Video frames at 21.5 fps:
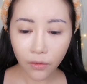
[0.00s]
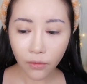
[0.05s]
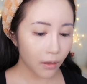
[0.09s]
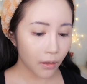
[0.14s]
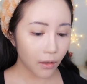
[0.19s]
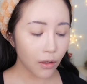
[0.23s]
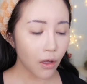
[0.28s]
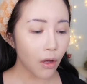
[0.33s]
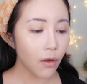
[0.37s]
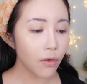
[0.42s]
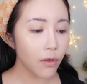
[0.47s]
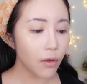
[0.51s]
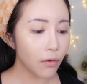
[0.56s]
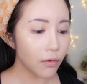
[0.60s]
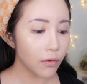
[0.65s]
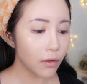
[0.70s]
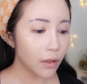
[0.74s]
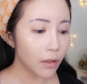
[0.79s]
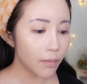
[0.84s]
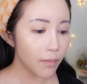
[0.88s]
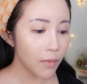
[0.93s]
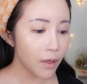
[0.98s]
呃，控
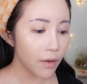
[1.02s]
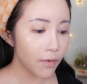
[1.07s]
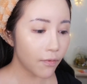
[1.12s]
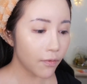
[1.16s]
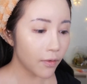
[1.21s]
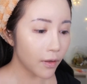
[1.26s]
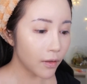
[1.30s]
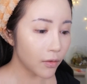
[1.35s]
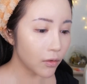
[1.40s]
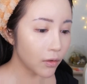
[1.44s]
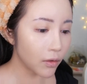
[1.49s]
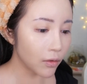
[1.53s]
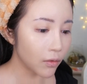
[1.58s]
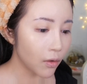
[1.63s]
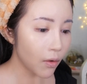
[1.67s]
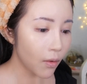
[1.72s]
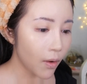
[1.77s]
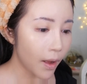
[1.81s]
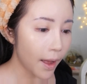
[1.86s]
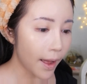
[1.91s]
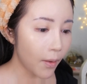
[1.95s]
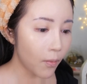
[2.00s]
油的蜜粉的
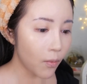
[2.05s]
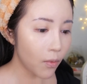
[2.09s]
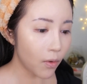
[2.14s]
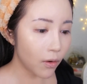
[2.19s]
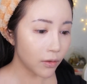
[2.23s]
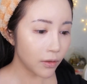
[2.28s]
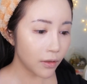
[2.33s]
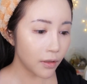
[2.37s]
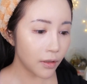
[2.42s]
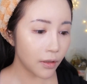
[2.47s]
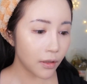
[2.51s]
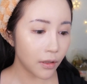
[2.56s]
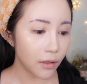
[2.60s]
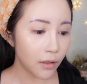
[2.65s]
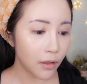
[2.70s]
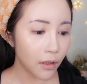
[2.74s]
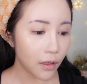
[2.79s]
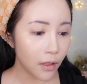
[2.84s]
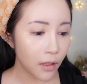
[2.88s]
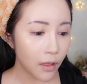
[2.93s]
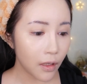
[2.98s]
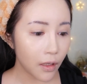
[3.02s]
话，我自
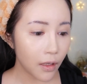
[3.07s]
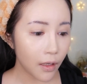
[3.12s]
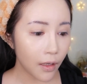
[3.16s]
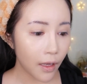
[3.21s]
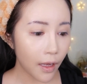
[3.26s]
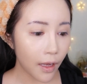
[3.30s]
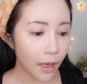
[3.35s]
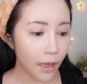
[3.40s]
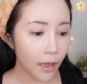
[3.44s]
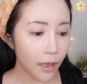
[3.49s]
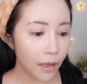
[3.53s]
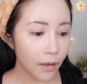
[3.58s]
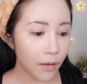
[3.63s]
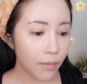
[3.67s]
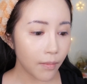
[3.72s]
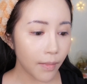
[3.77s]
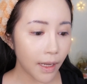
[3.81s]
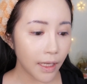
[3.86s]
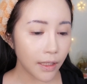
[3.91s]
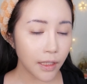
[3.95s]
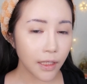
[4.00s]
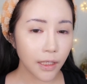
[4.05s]
己还
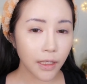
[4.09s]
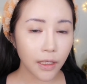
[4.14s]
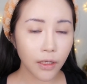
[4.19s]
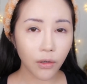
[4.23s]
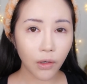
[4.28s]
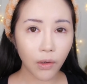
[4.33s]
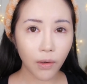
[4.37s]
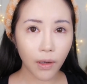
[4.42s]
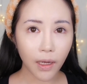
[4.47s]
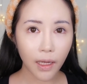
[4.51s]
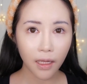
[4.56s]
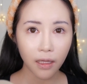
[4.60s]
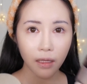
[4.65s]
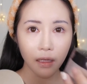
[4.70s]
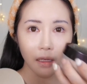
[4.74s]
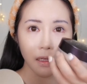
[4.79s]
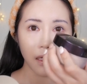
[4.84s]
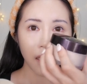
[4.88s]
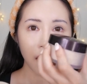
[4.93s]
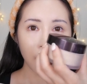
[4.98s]
蛮喜欢